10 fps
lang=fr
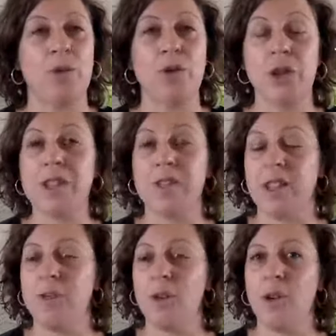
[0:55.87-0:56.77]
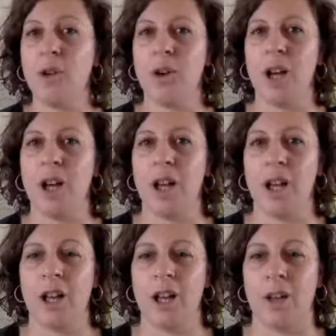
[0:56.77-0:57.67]
plusieurs événements euh,
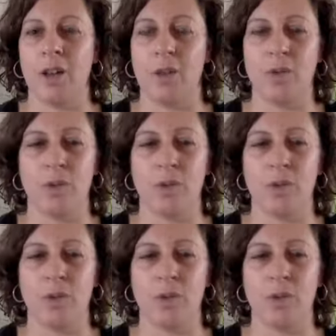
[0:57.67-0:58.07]
euh,